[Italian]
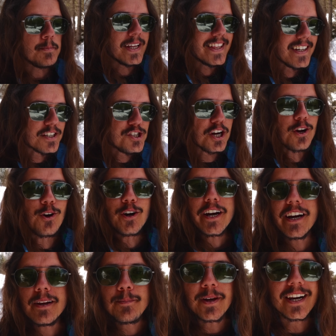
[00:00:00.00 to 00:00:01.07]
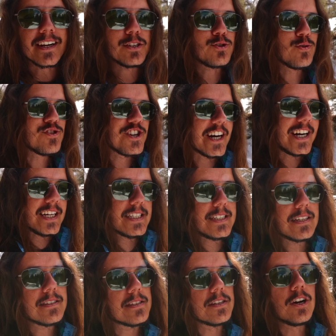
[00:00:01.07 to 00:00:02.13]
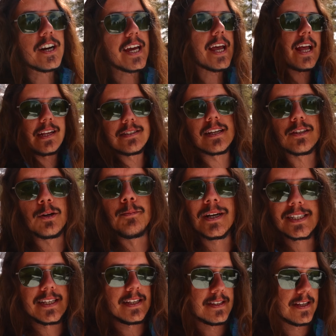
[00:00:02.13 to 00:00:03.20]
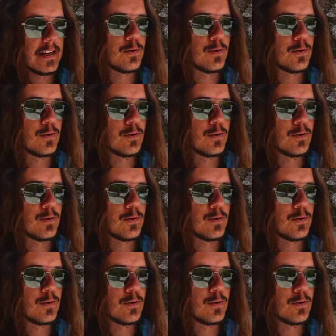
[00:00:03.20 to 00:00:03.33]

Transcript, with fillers: Metterci a correre per raggiungere la stazione è stato abbastanza